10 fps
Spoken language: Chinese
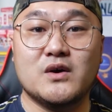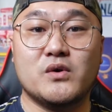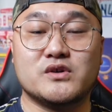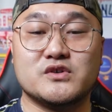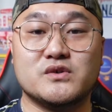
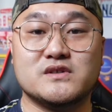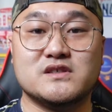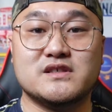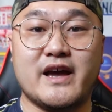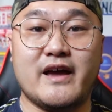或者说
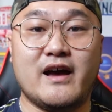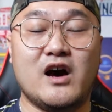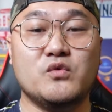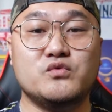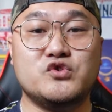是在
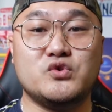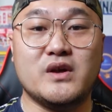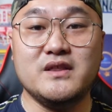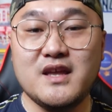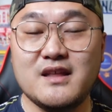毫无
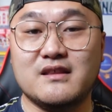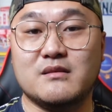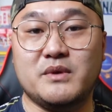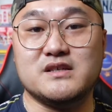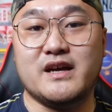悬念的
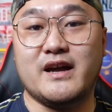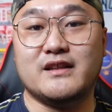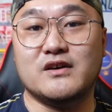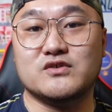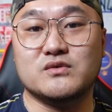比赛
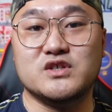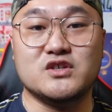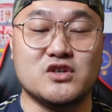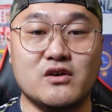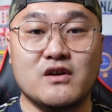当中
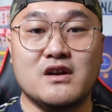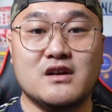进球。